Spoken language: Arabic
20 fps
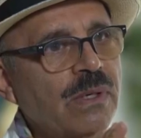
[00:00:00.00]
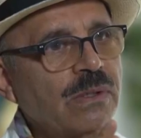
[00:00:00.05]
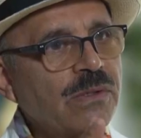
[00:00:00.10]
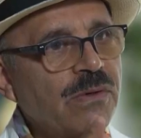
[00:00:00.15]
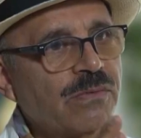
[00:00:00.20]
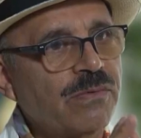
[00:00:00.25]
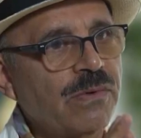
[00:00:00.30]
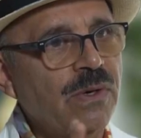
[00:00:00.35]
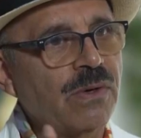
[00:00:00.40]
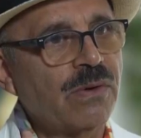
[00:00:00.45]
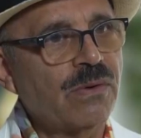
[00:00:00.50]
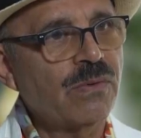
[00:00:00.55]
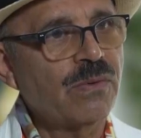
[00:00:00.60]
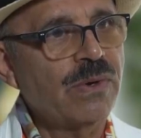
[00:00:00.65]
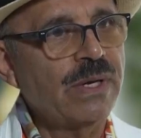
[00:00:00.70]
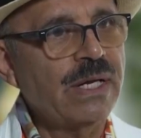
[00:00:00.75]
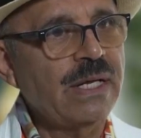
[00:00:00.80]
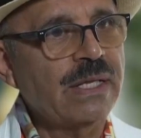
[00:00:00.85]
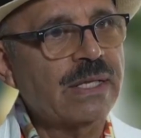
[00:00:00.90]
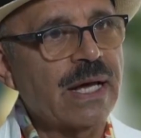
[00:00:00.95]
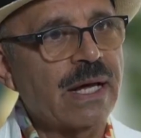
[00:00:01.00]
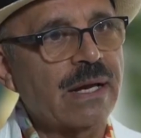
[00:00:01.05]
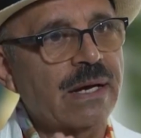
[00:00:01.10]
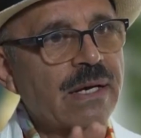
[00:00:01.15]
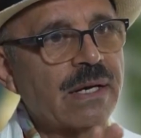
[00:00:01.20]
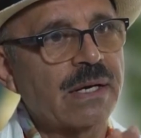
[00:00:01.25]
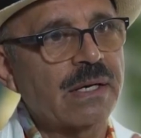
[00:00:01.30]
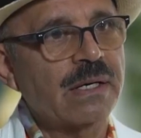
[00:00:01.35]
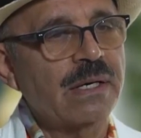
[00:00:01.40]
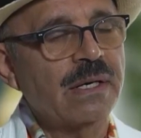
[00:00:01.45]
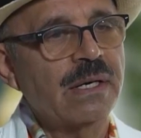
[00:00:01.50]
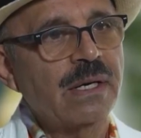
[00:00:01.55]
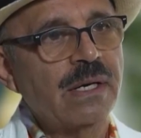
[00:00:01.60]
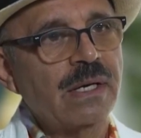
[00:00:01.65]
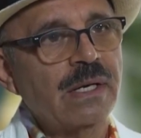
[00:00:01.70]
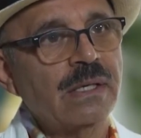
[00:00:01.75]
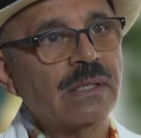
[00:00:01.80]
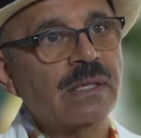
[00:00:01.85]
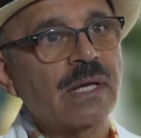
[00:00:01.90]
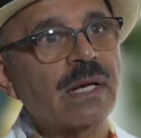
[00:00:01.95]
شوف اللون وين يتحرك
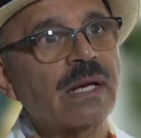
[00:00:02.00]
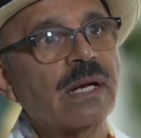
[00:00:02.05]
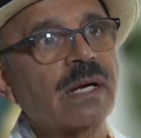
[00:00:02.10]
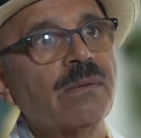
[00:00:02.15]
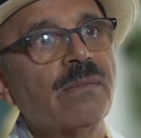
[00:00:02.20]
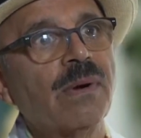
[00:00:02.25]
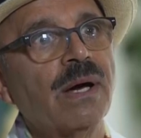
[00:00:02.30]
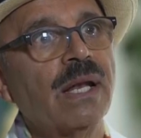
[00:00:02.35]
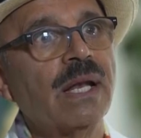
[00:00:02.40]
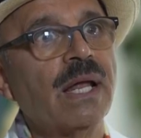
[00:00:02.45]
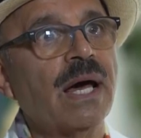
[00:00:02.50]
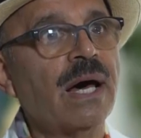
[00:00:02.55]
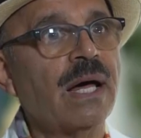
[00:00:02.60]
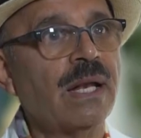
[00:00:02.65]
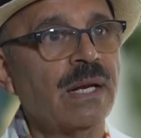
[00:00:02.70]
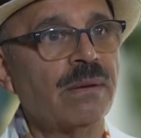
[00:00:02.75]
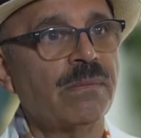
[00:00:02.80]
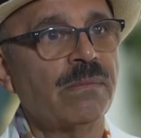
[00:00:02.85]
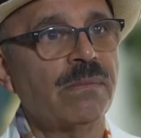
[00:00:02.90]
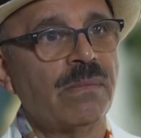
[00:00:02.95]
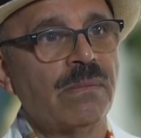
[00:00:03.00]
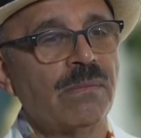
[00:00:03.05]
يتحرك مع العالم